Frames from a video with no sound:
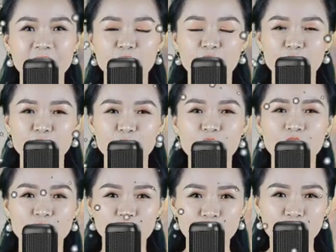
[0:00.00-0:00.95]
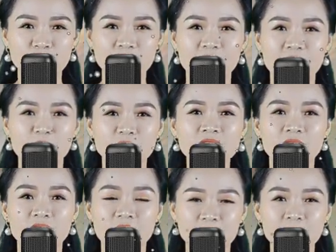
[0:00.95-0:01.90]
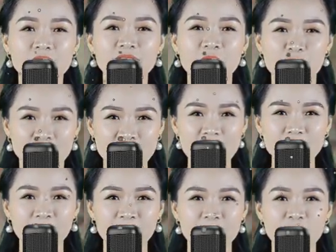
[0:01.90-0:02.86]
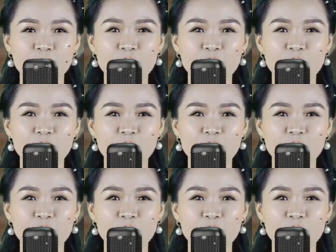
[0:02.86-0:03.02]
tài lộc, tình duyên gia đạo và sức khỏe.